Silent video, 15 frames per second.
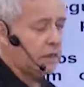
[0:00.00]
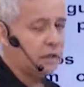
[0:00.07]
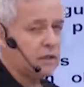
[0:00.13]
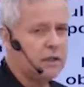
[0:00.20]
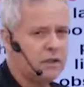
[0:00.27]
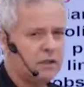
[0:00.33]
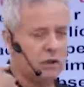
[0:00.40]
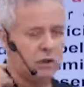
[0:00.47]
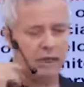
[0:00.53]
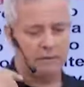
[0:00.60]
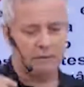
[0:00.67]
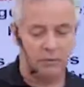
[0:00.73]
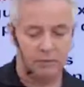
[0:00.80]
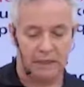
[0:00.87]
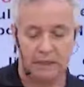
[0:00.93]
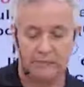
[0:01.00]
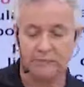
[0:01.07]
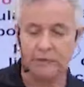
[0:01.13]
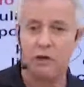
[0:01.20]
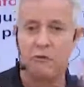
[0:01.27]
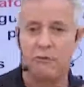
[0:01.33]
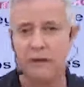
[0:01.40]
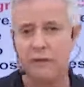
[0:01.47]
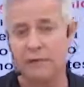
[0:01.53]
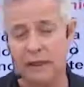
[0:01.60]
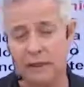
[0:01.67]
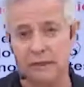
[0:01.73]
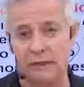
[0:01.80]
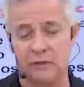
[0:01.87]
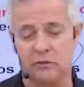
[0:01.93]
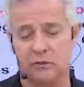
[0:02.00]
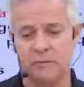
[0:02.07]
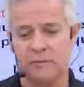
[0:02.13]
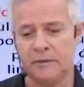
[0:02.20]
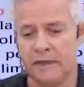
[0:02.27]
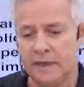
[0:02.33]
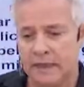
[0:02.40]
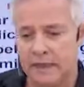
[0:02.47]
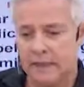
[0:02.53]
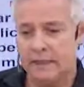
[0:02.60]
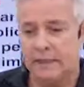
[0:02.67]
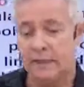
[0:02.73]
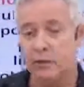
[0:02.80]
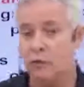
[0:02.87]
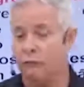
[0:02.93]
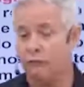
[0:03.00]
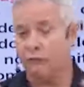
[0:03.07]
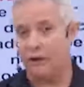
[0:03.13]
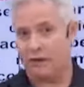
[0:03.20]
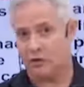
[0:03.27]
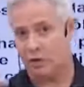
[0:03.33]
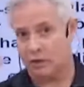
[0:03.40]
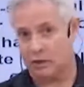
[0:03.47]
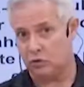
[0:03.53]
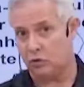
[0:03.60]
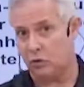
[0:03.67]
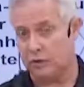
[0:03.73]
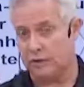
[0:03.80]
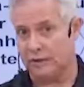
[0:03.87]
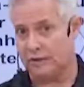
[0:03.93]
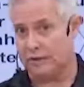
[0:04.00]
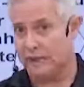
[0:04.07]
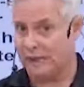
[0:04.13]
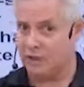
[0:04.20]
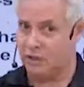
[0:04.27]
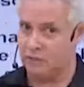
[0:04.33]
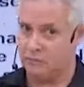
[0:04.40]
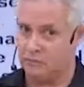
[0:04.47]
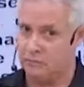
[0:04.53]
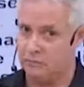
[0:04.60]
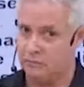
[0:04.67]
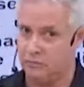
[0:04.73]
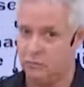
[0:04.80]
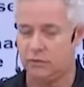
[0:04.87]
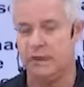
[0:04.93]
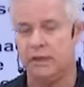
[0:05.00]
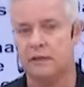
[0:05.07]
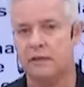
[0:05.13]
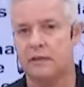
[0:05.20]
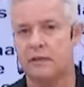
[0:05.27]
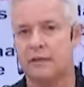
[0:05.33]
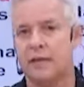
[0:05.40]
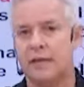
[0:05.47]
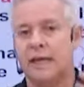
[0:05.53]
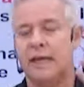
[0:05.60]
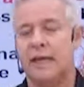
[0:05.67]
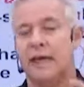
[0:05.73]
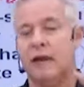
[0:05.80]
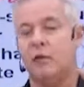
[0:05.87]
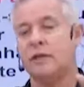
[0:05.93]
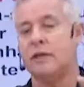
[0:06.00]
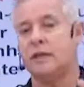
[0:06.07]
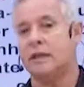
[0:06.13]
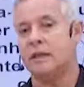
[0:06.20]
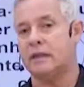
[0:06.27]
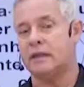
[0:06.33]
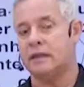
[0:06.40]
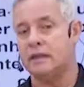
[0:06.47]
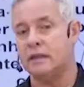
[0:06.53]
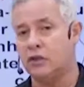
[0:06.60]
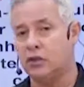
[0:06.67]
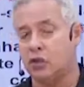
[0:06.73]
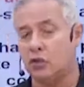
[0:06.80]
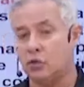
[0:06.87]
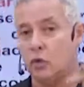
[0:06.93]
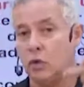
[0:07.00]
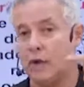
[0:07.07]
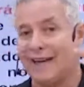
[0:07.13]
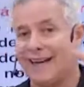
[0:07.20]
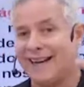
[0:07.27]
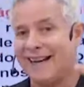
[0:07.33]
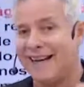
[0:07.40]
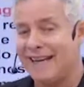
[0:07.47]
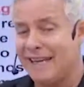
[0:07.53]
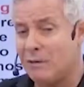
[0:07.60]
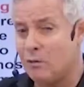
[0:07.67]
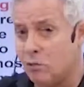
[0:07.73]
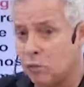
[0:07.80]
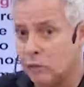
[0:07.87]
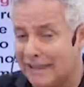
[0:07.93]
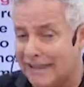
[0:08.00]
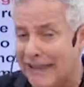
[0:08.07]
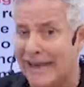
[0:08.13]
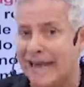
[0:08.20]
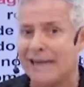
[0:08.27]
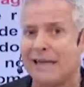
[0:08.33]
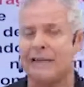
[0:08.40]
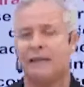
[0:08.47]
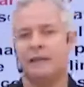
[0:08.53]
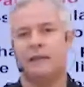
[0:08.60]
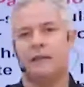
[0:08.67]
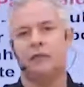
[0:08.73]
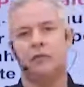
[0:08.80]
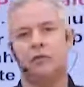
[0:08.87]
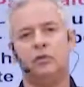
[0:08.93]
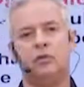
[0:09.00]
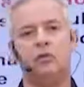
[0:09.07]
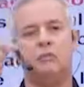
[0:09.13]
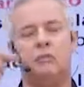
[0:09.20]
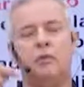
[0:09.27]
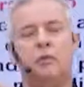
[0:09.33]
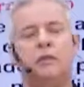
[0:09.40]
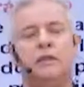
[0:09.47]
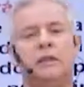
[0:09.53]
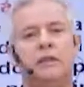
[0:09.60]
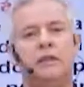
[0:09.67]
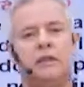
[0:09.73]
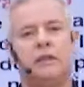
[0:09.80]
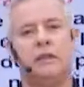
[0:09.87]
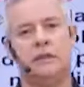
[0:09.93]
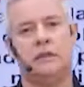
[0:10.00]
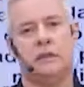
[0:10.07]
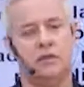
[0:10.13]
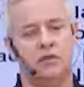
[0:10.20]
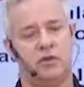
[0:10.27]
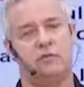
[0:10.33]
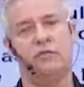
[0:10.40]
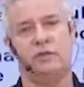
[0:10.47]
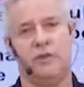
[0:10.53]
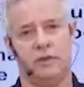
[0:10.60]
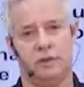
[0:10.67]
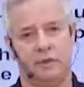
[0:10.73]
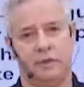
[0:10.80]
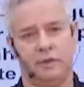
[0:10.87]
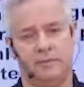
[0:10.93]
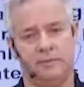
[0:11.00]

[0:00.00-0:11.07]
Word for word: antes de olharmos o parágrafo, eu venho falando que o faturador da taxa, um deles, é o exercício regular do poder de polícia